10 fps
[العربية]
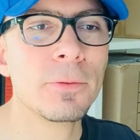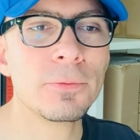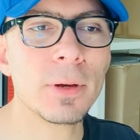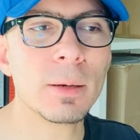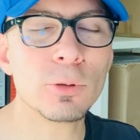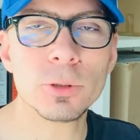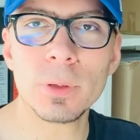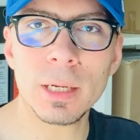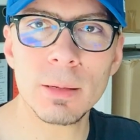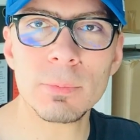فبصوا
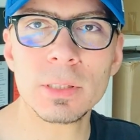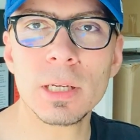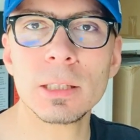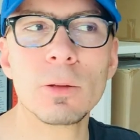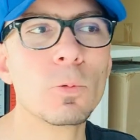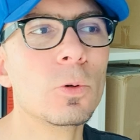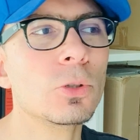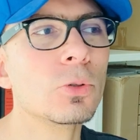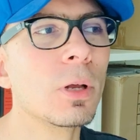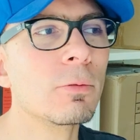على المصادر
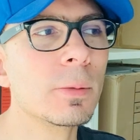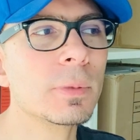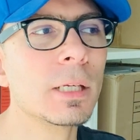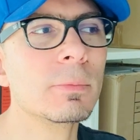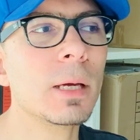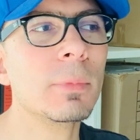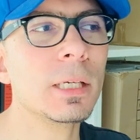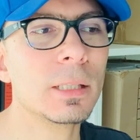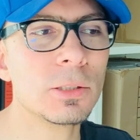وخشوا على الويب سايت بتاع ميك